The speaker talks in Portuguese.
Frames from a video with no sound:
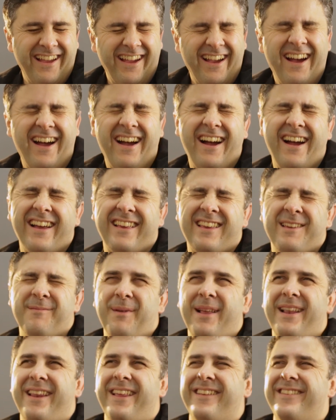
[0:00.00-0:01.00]
Ah, que
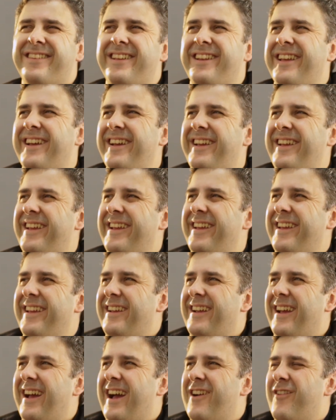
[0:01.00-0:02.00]
beleza, né?
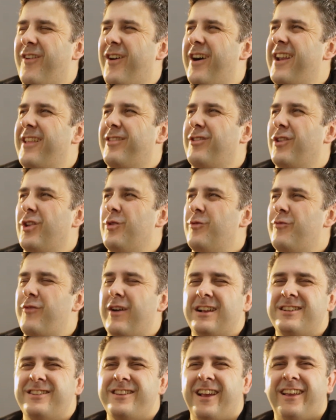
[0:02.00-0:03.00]
Agora todo mundo
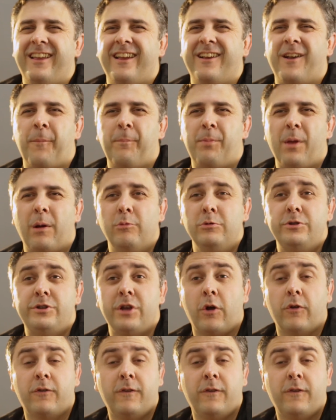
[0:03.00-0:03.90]
vai achar que é campeão mundial.